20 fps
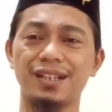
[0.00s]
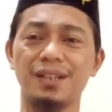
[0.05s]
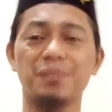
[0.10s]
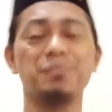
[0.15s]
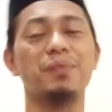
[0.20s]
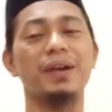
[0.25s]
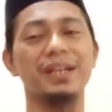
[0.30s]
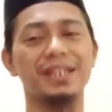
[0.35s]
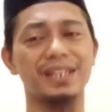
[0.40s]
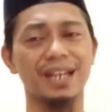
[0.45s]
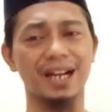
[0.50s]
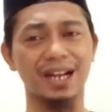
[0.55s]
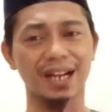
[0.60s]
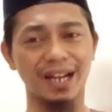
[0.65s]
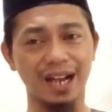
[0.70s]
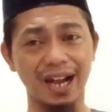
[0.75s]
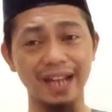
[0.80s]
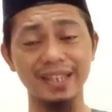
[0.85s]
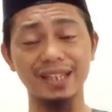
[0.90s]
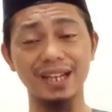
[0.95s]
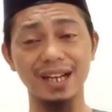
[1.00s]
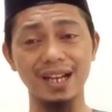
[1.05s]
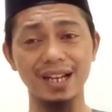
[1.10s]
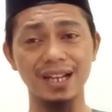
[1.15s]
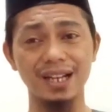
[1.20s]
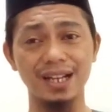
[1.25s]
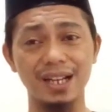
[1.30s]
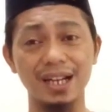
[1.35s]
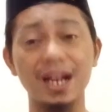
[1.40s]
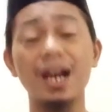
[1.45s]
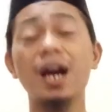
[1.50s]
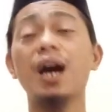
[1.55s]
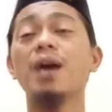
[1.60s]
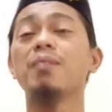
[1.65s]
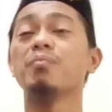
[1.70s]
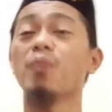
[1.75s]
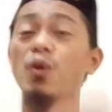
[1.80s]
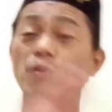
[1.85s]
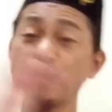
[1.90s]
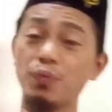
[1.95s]
baik yang kaya
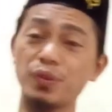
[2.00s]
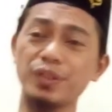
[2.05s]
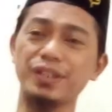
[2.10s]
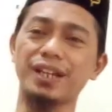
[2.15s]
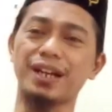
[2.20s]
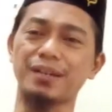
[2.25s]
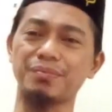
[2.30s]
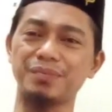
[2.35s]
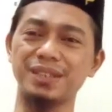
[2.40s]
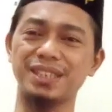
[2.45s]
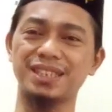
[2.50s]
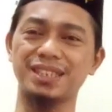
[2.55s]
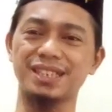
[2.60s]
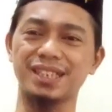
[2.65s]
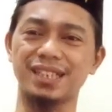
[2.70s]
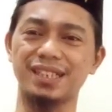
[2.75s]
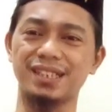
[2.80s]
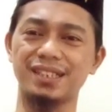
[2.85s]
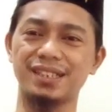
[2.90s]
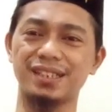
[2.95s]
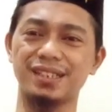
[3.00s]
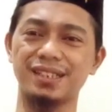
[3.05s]
maupun yang miskin.